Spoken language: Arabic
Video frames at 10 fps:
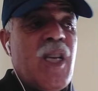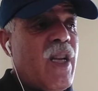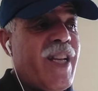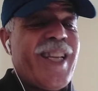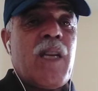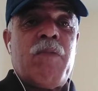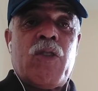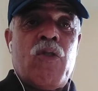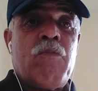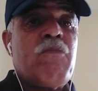الله
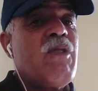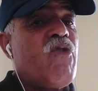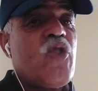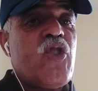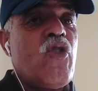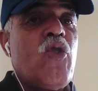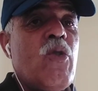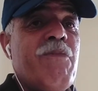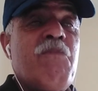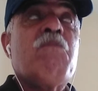يخبطهم من فوق
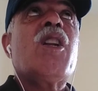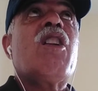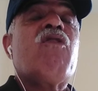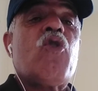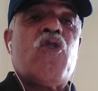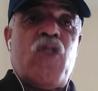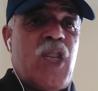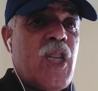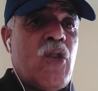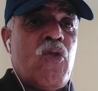السلوم من الفوق
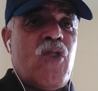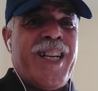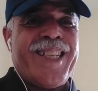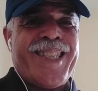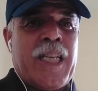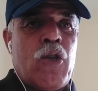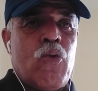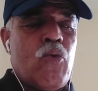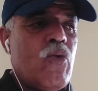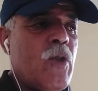يجوا الزيرو